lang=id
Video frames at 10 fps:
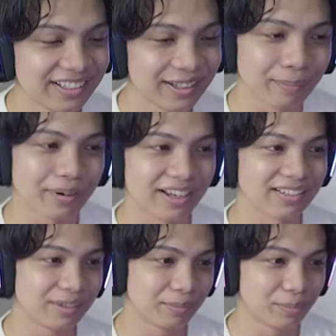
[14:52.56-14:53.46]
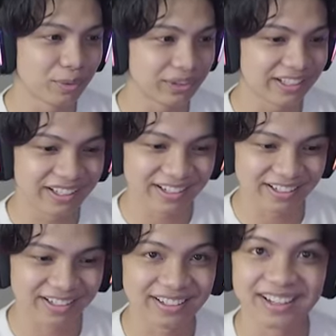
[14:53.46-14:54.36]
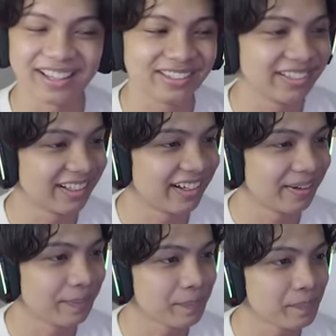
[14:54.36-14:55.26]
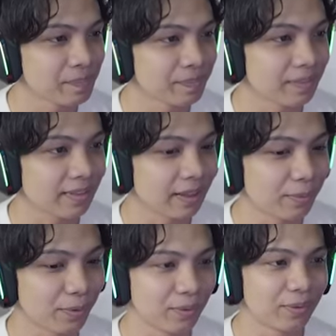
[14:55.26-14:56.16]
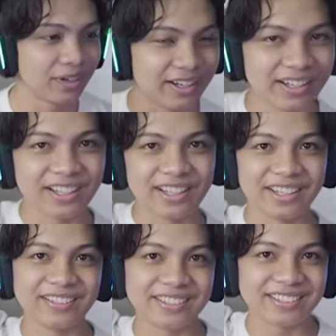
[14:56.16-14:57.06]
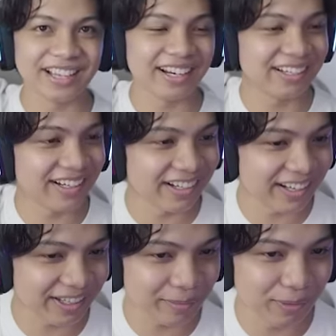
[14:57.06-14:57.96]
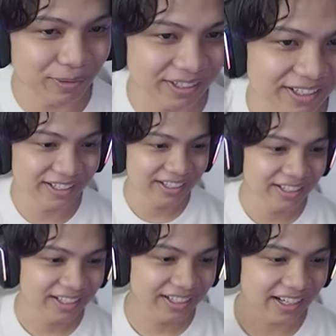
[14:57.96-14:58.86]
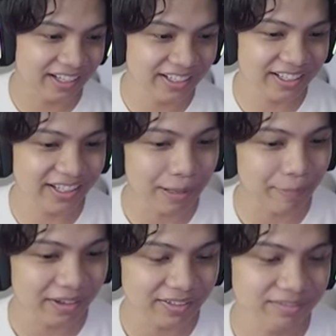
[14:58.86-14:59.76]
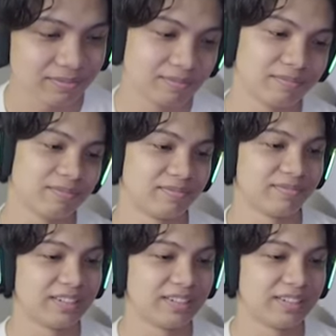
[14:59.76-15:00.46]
Dia berhasil membuktikan yang nice ya. Nah bro, ini intisari dari Lucky Block nih. Kalian ingin apa? Hmm.